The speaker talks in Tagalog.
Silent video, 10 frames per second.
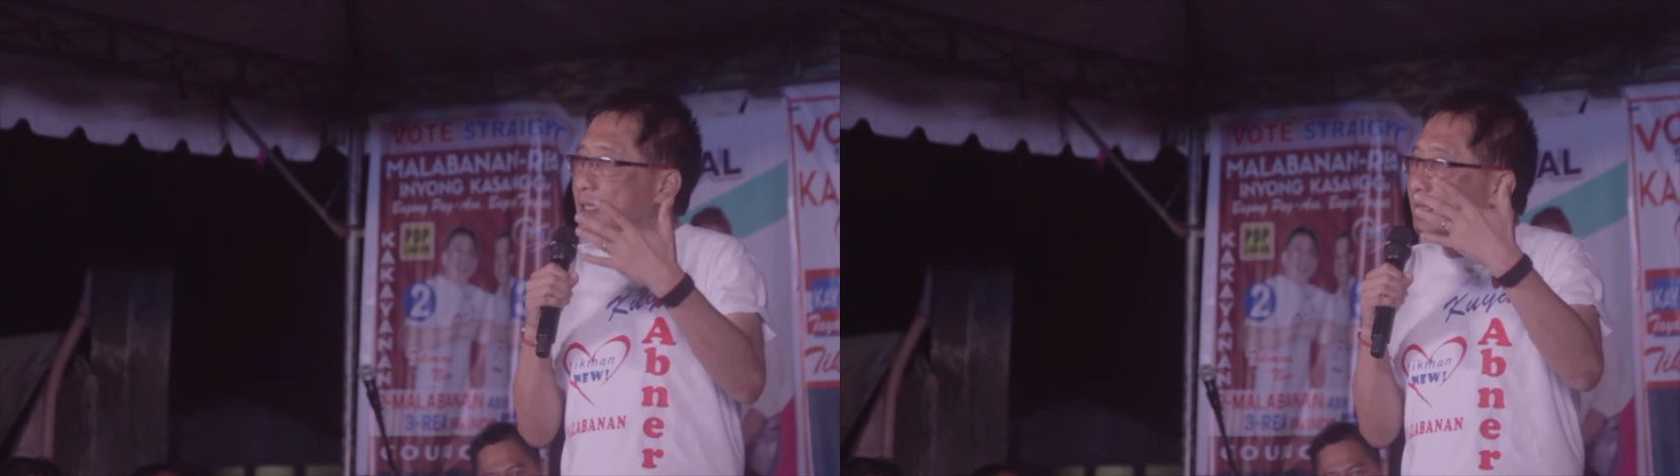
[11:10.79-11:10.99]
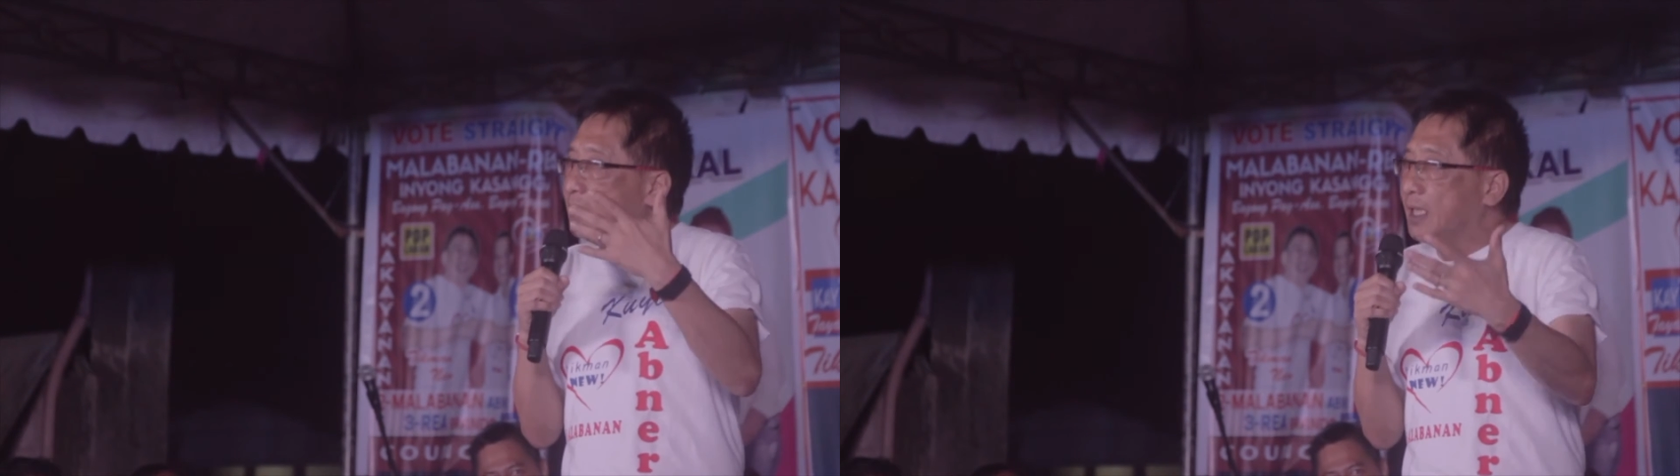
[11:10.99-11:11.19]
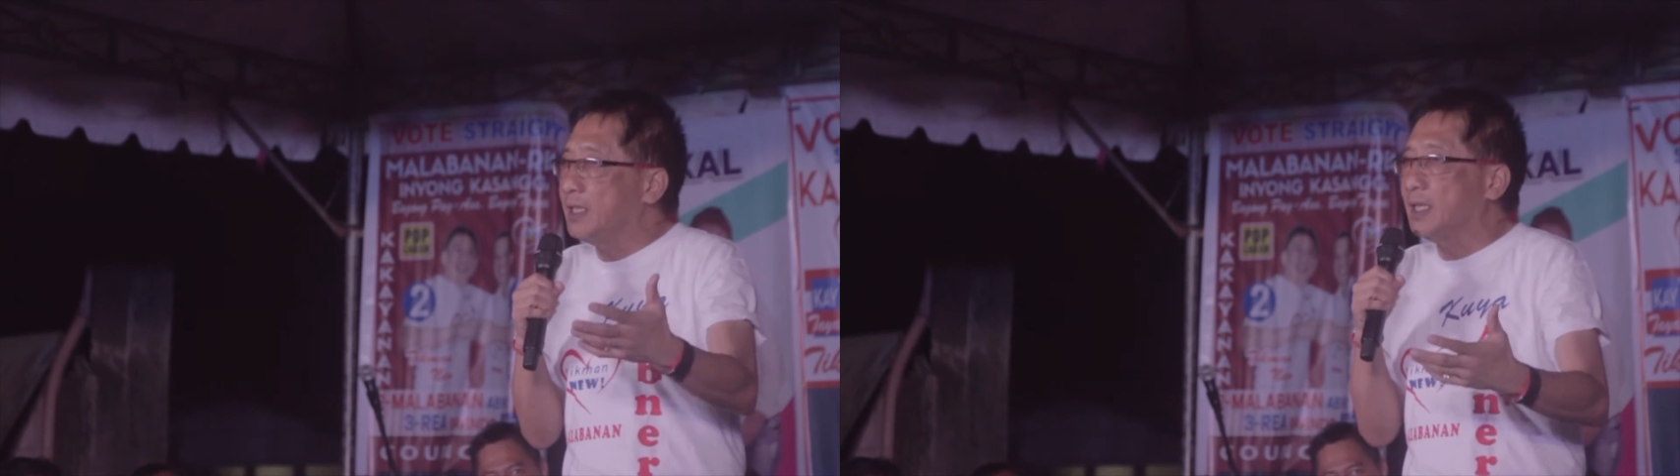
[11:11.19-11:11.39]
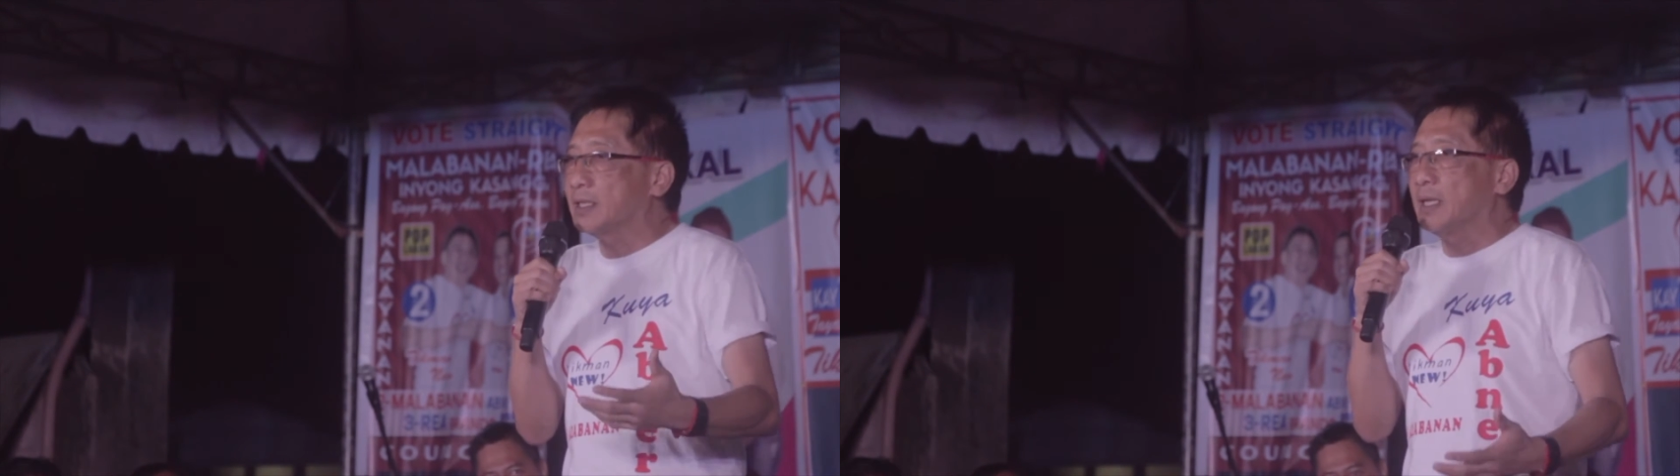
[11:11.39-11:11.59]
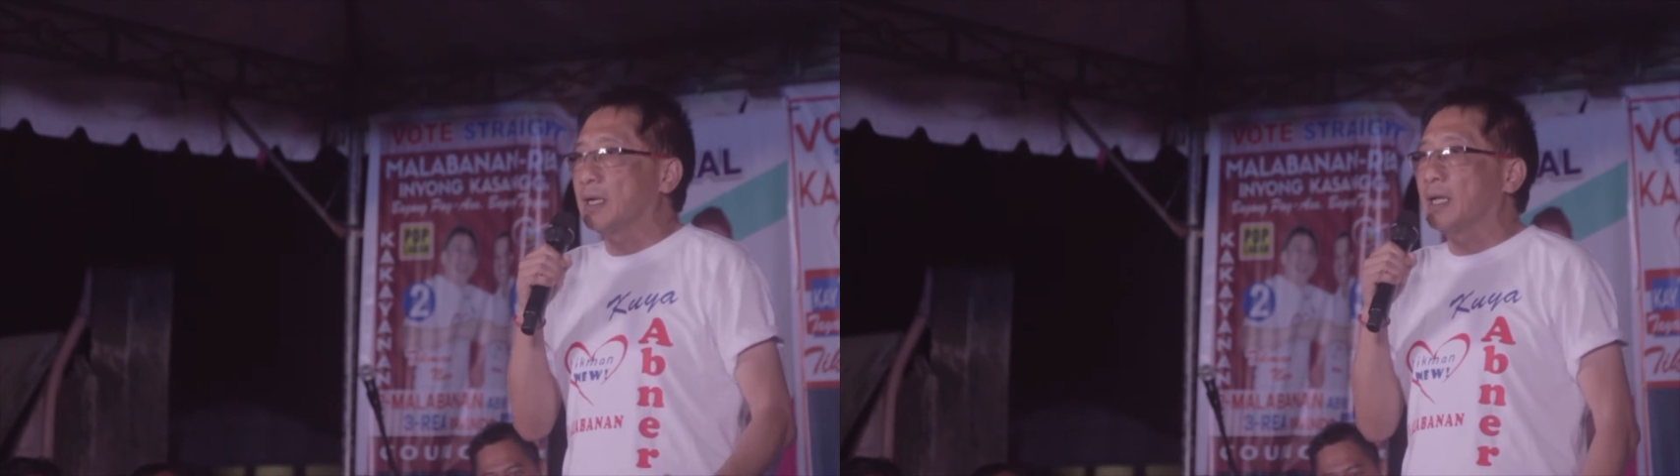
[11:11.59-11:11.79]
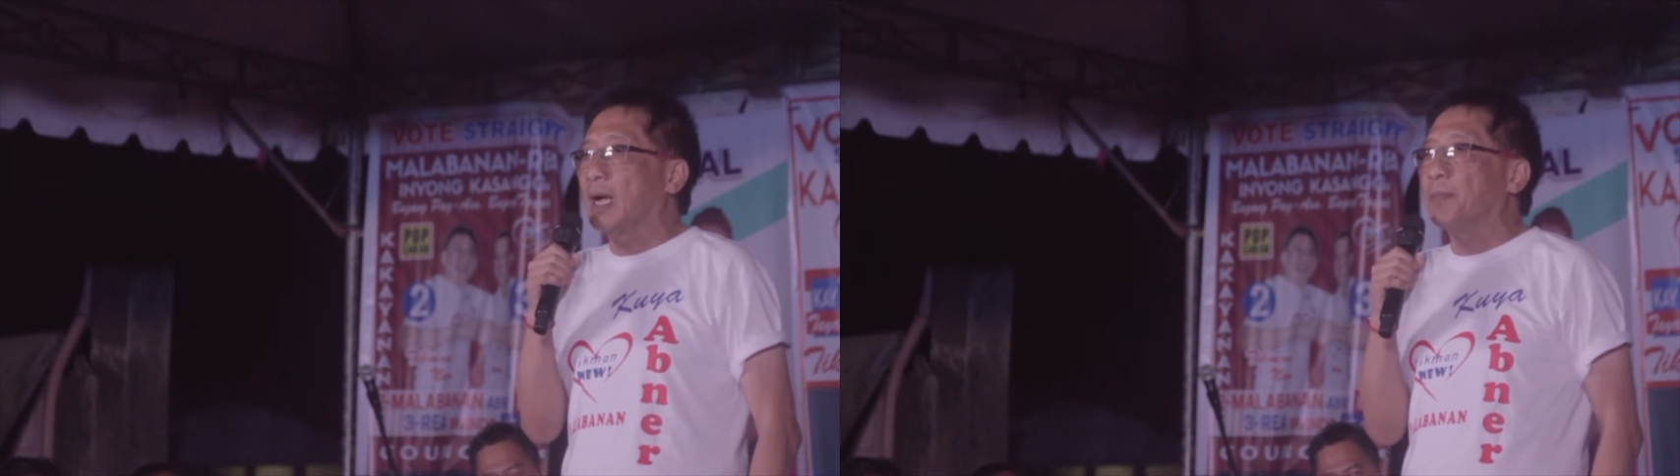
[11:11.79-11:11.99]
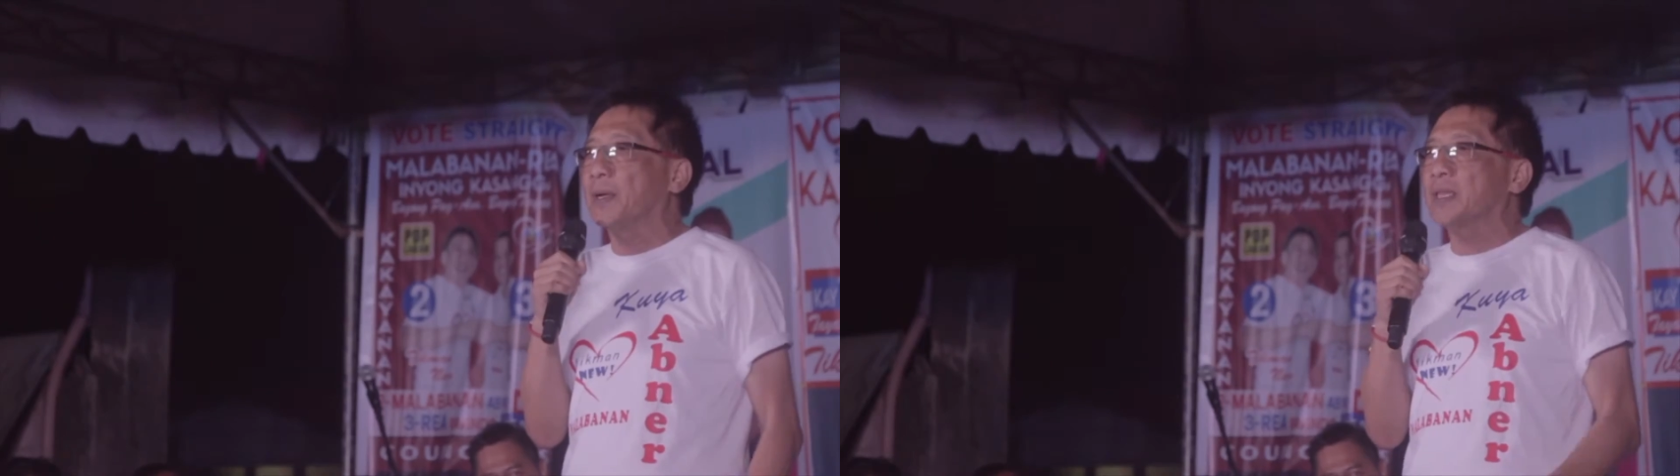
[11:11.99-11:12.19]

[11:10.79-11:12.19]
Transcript: hindi niya tinanggap